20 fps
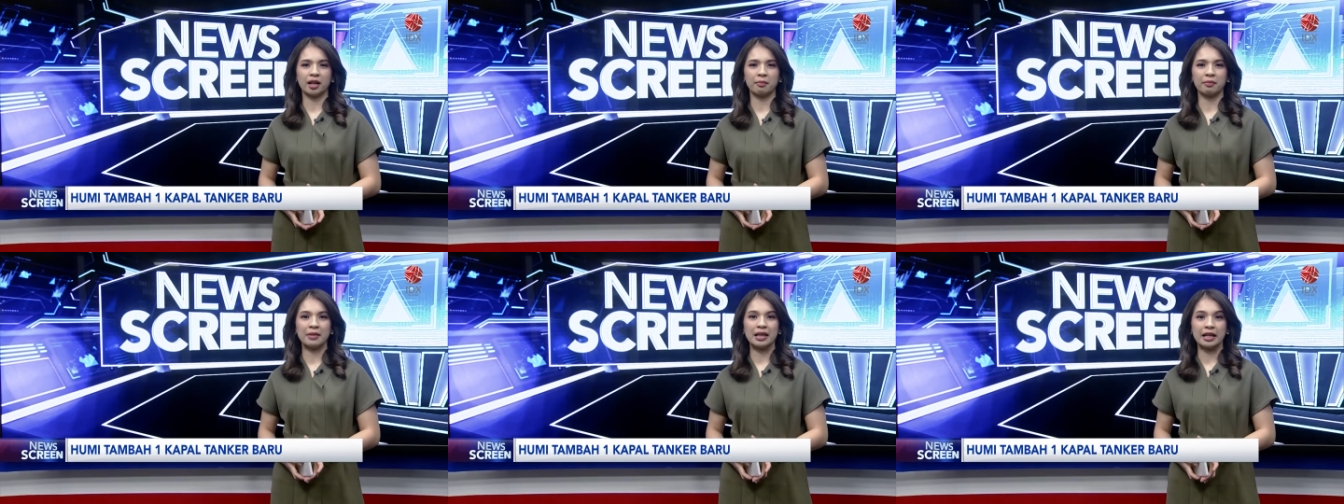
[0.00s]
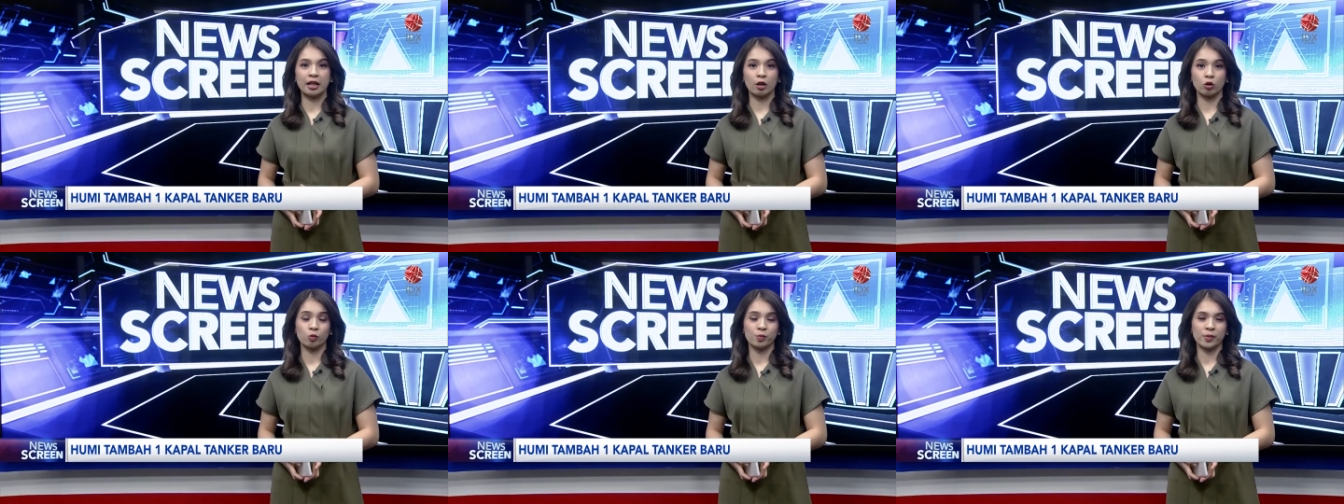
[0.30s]

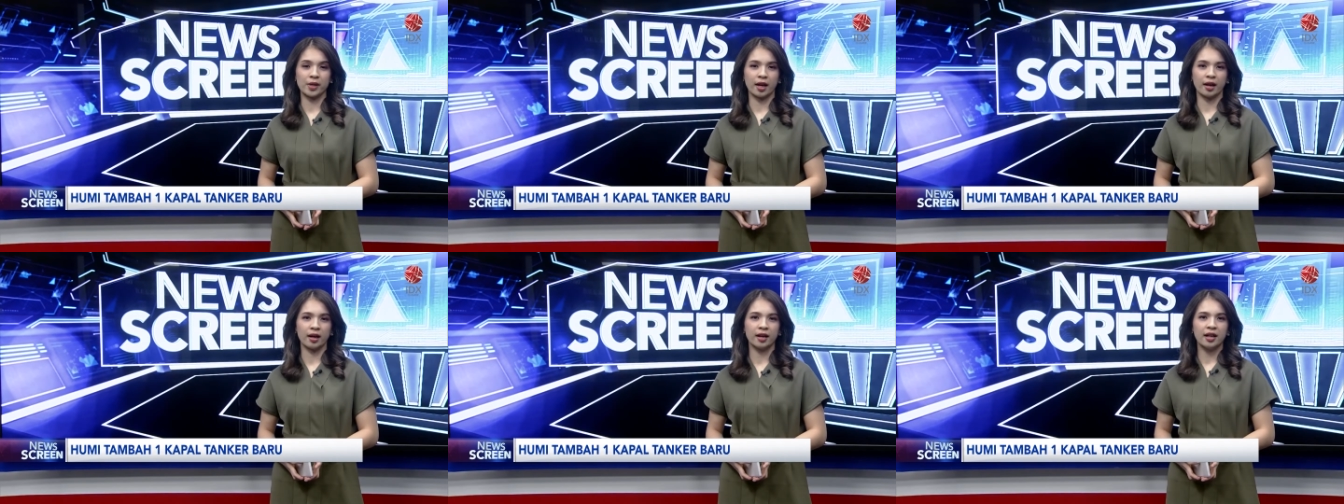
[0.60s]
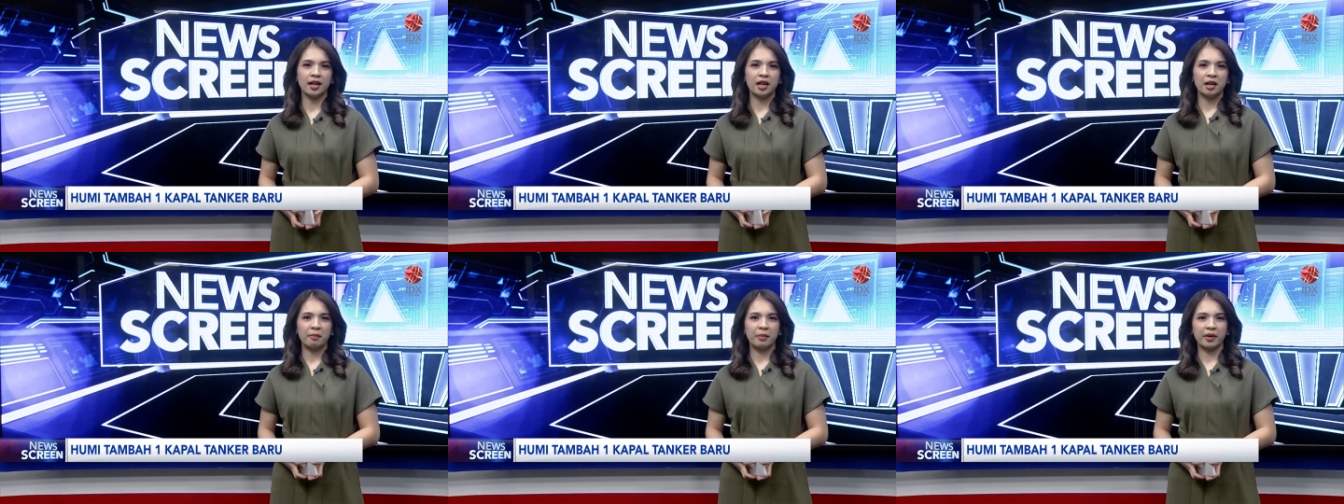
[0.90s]
miliar rupiah.
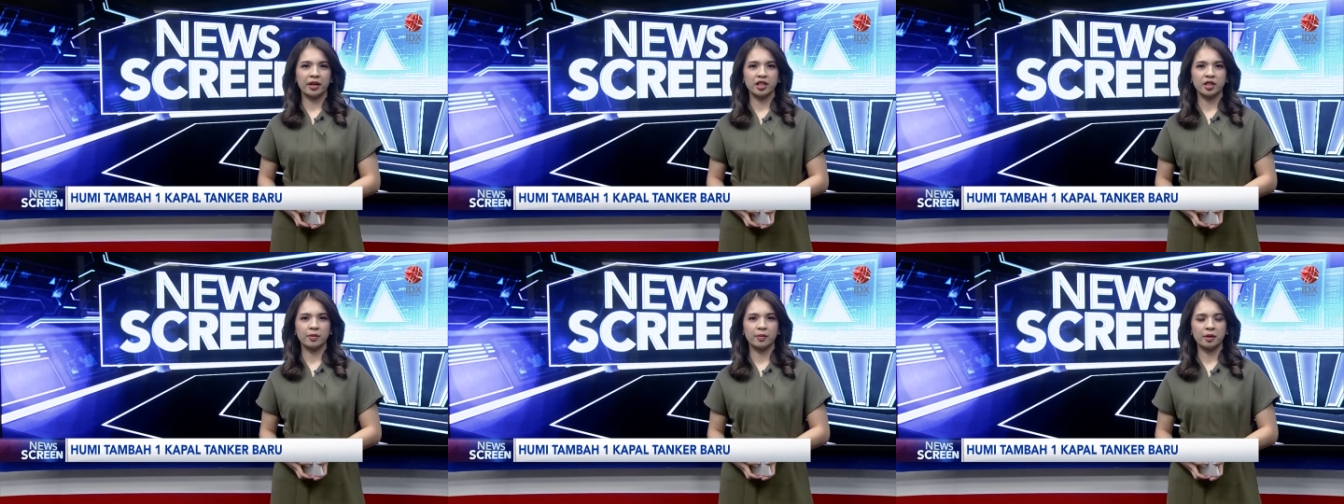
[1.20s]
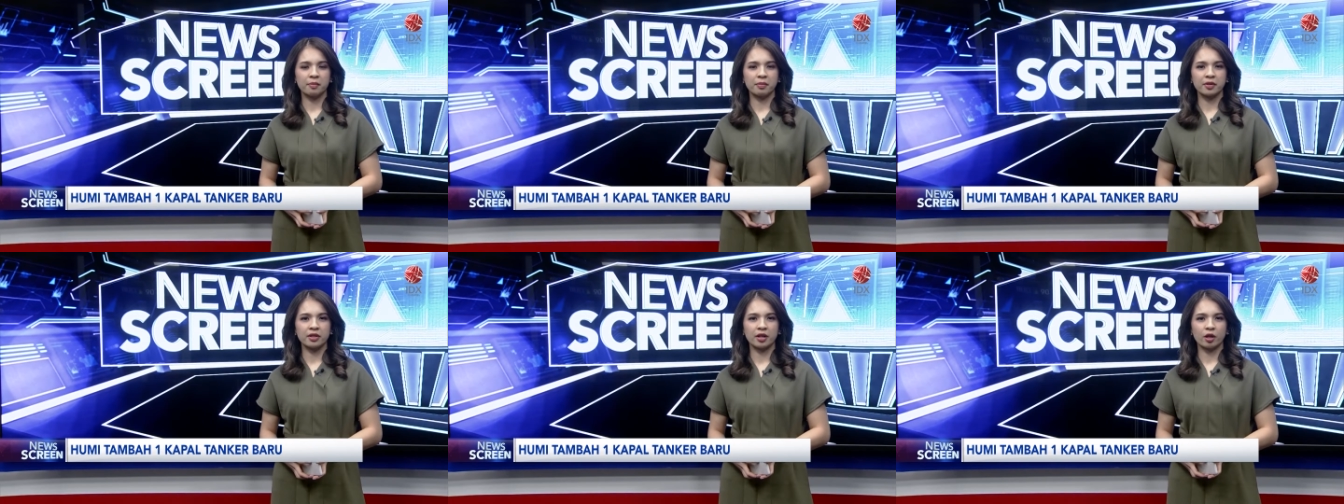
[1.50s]

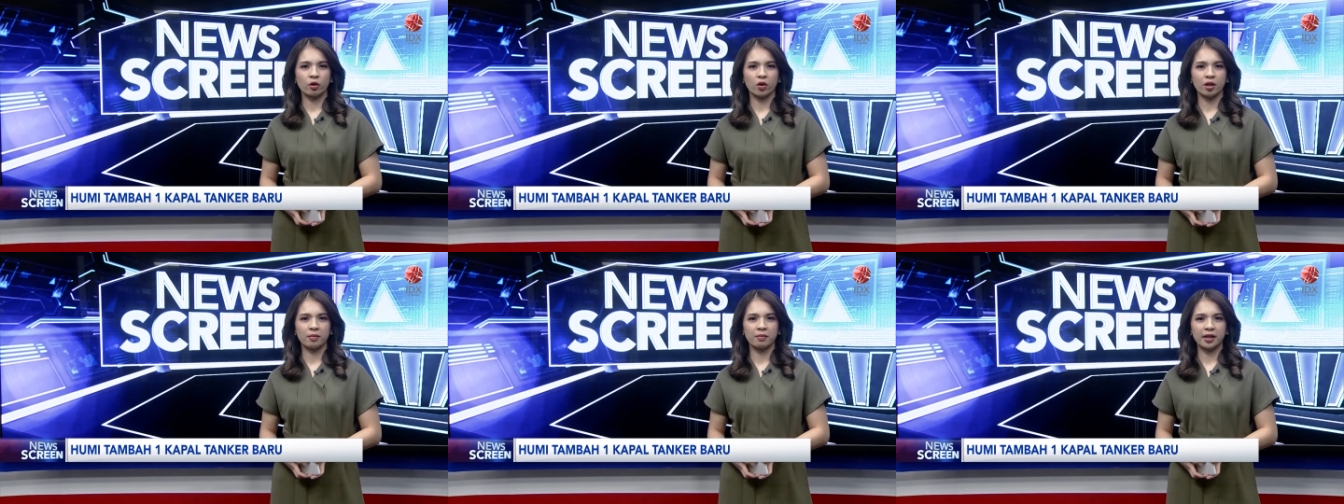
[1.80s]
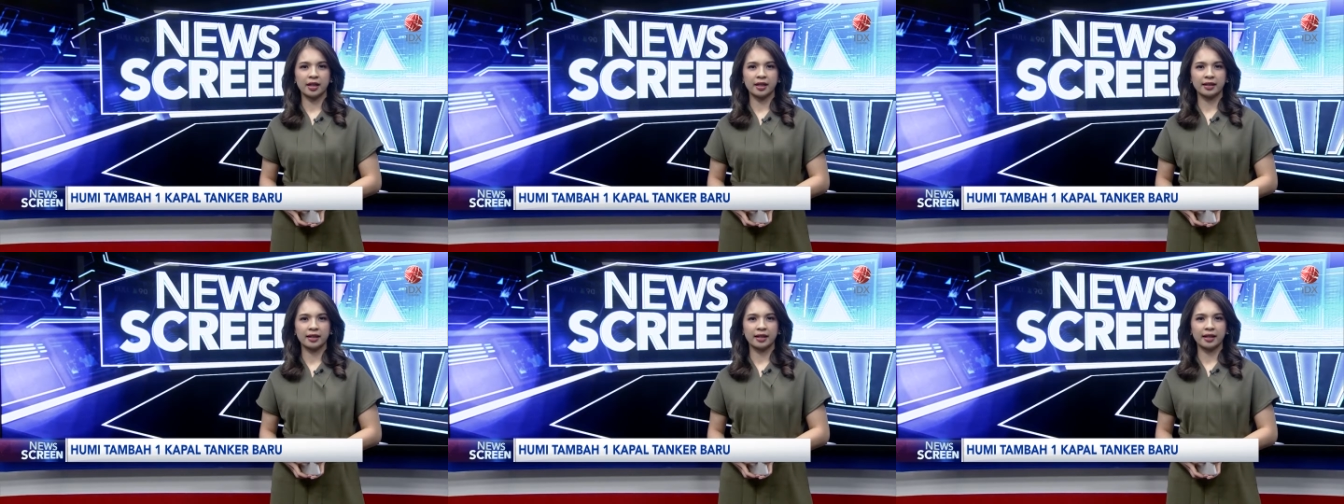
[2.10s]
Manajemen perseroan
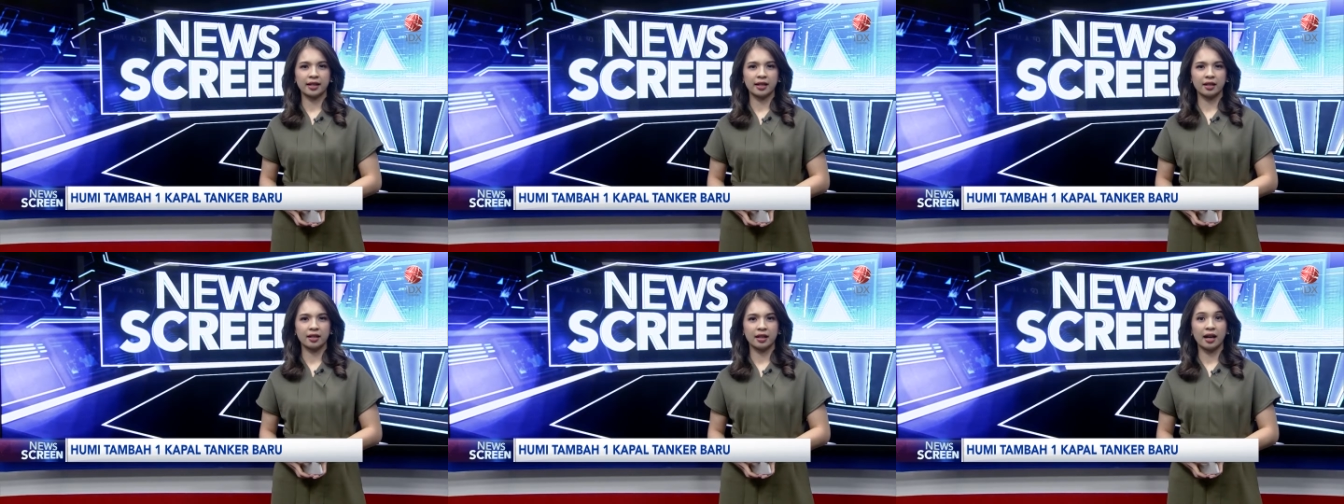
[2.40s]
mengatakan